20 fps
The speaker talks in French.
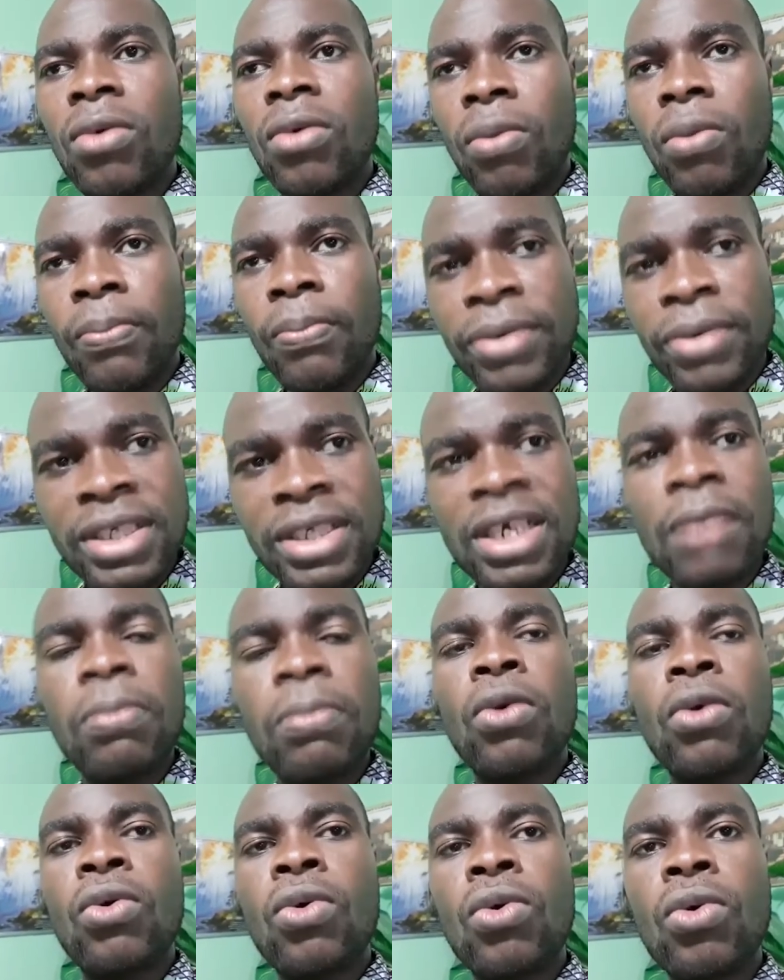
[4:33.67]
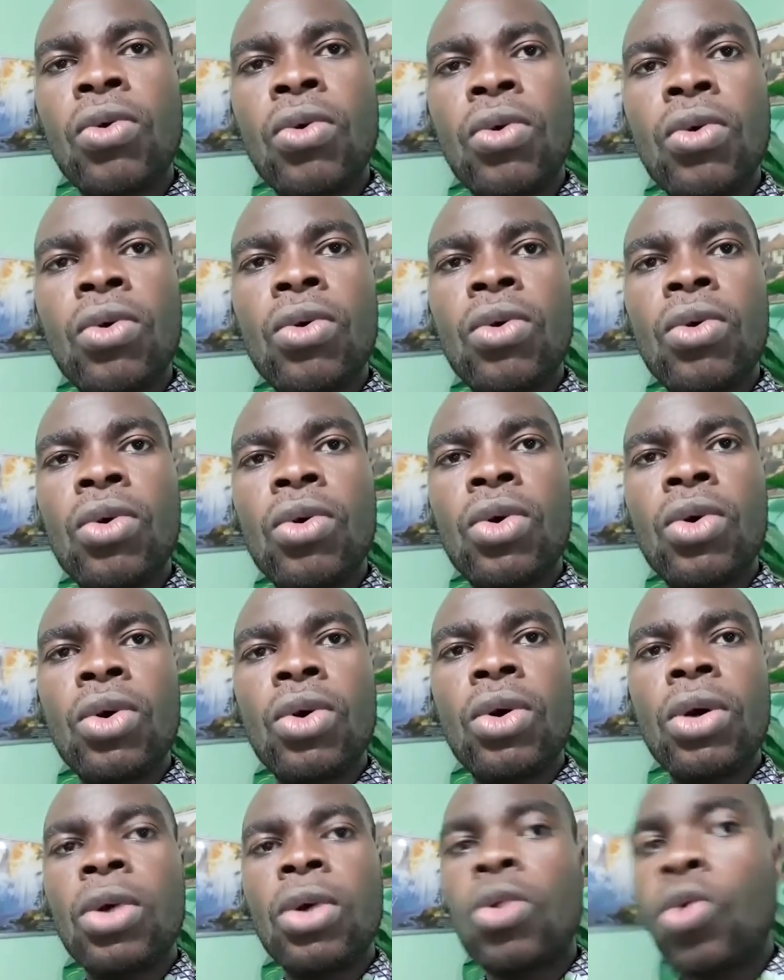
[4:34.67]
Priez beaucoup.
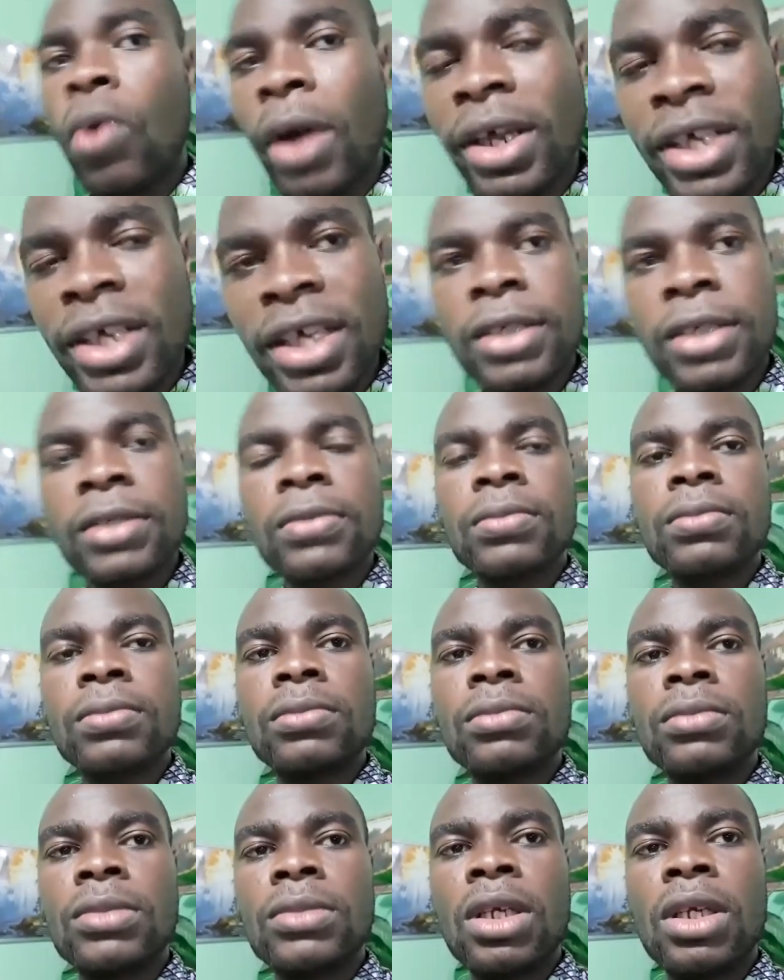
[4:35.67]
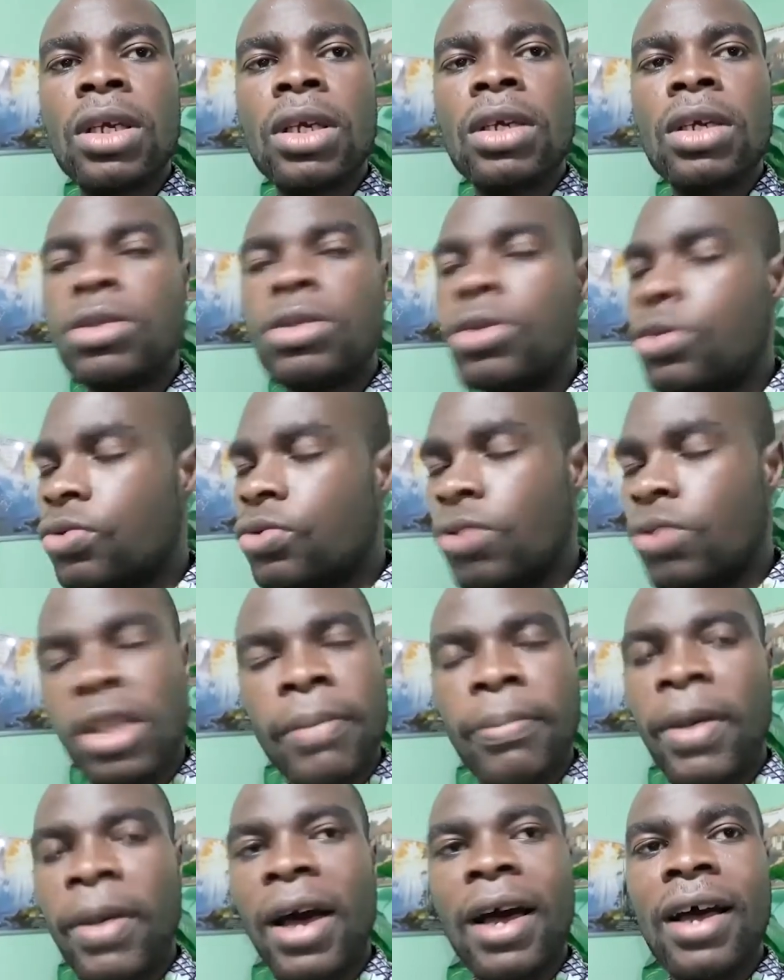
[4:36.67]
Croyez. Ne doutez
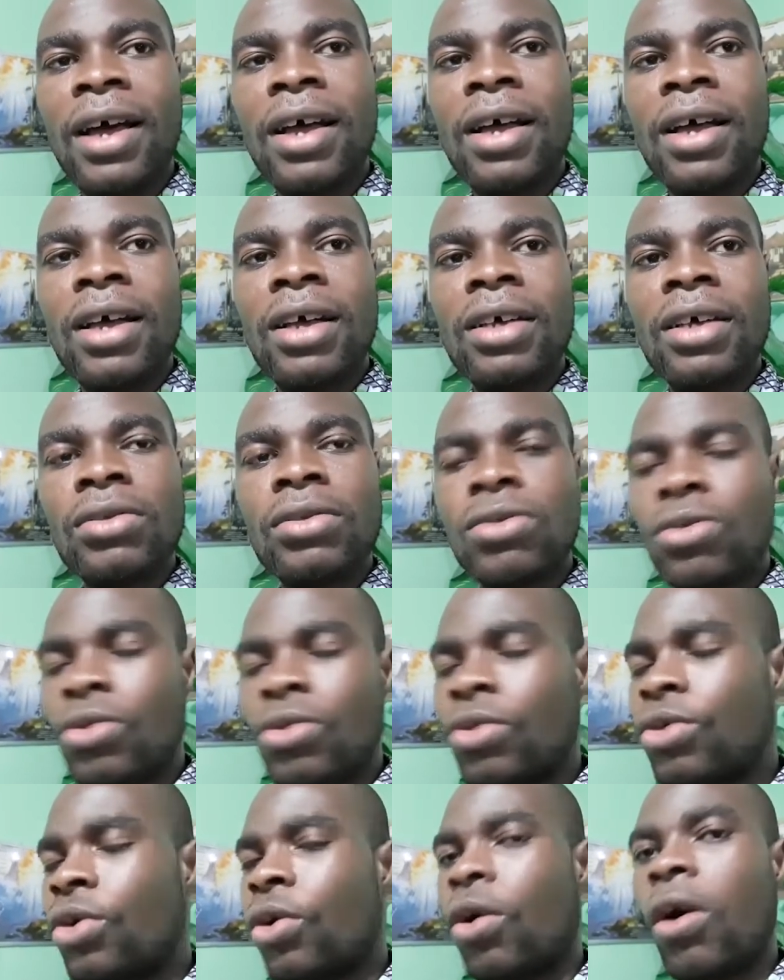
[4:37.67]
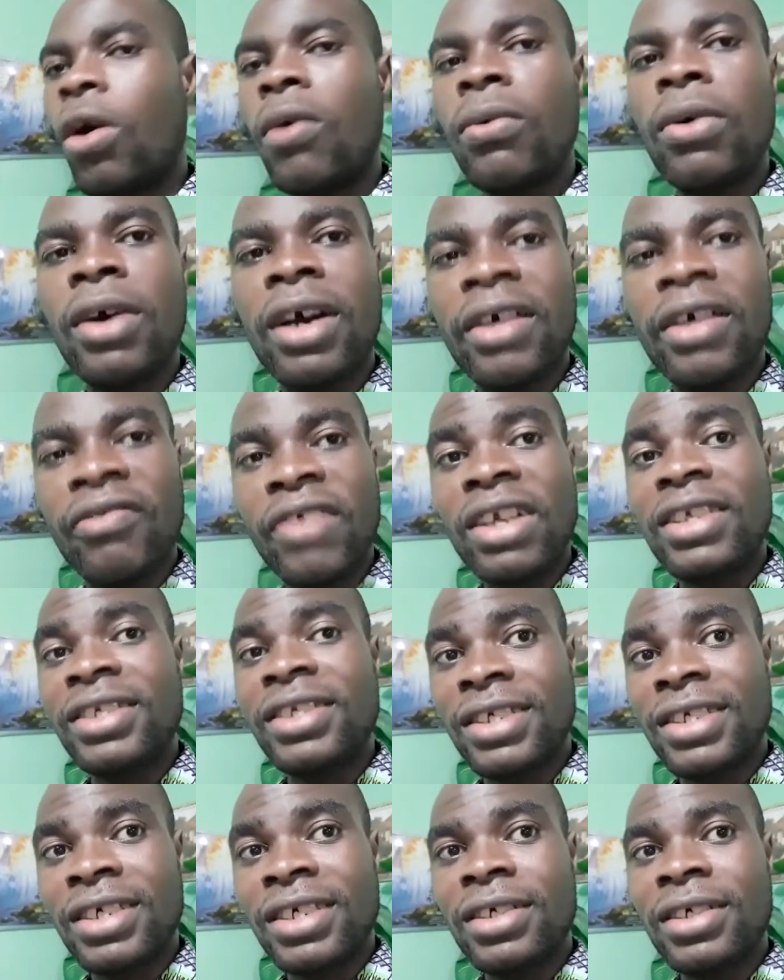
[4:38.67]
pas. Tout ce qu'on vous révèle
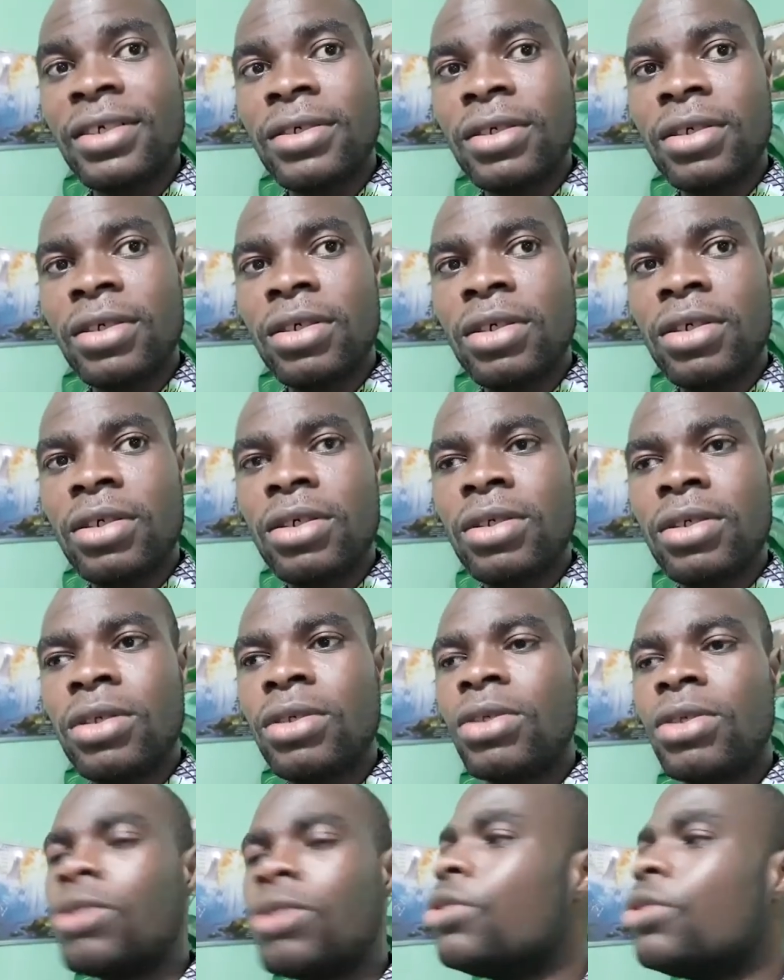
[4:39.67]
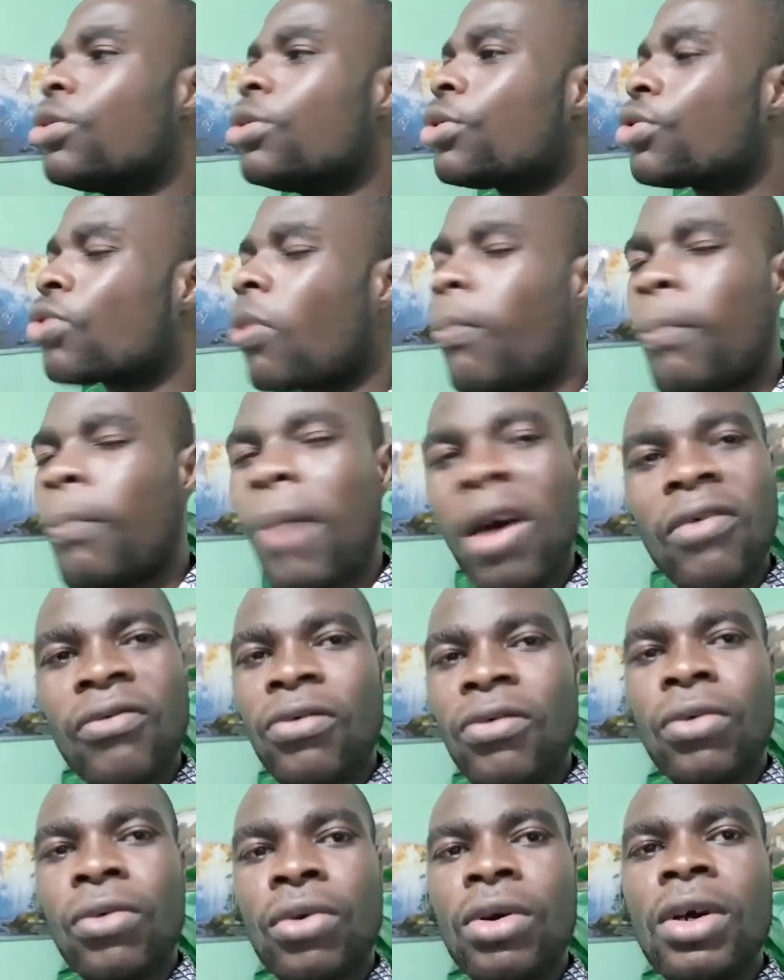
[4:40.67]
ici ne sont pas faux.
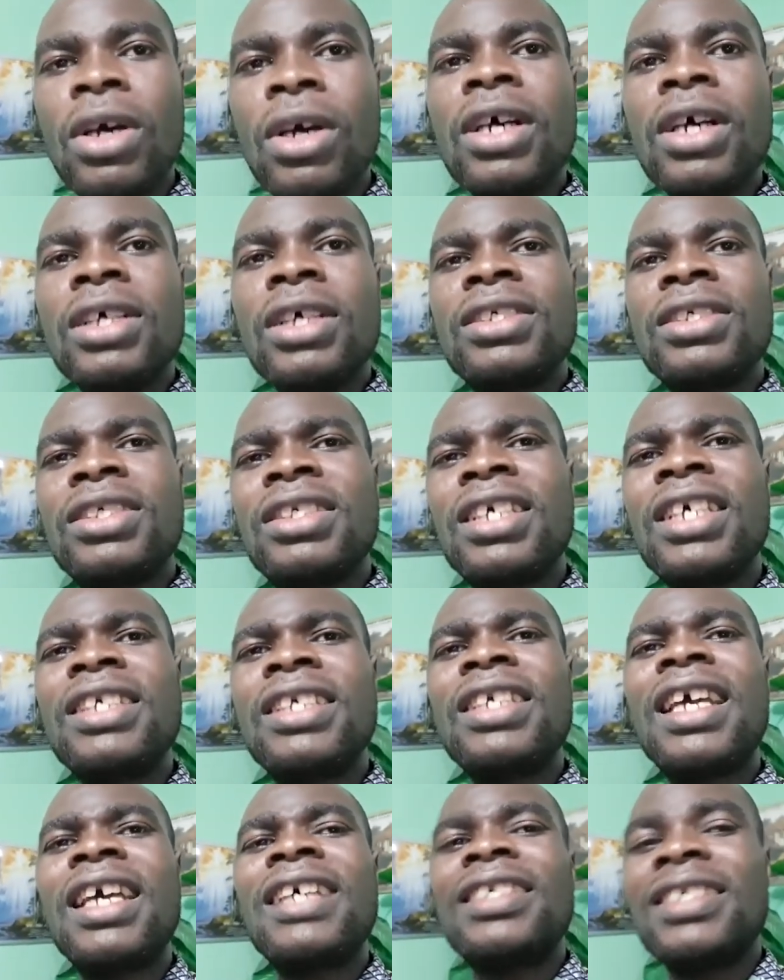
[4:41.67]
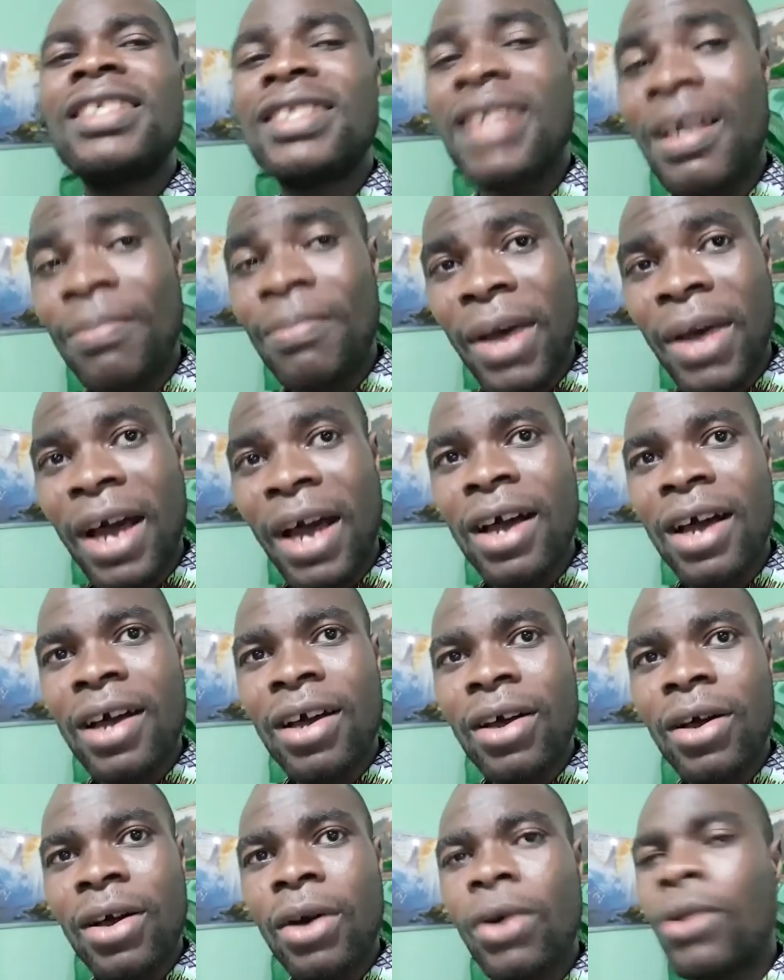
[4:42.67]
Si ça n'existait pas,
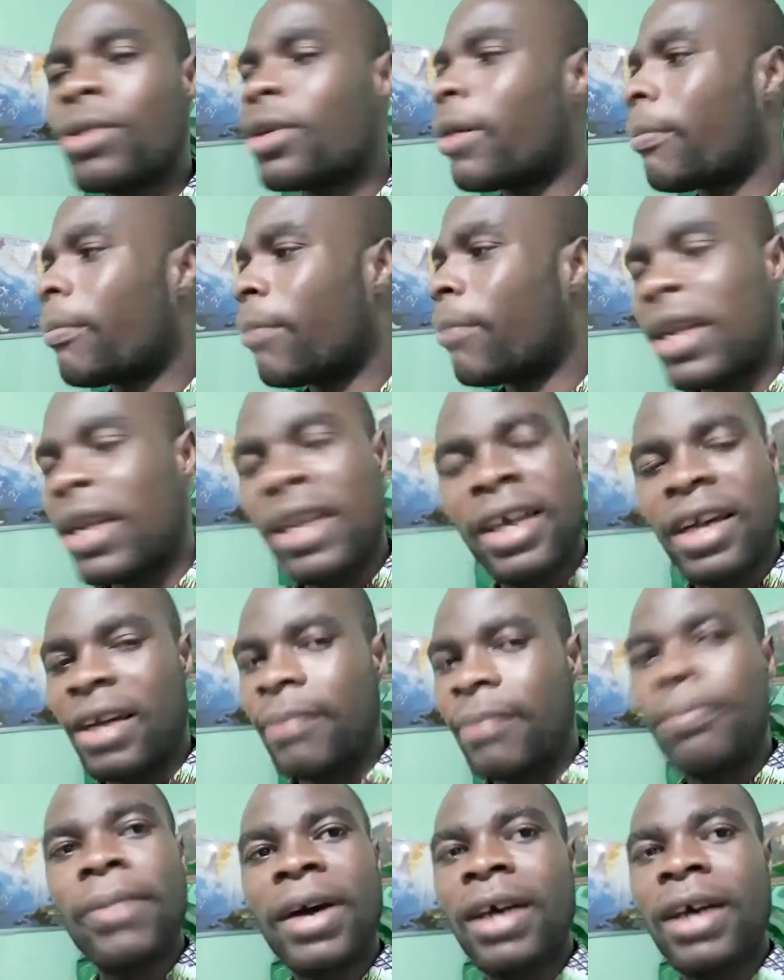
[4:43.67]
on n'en parlerait pas.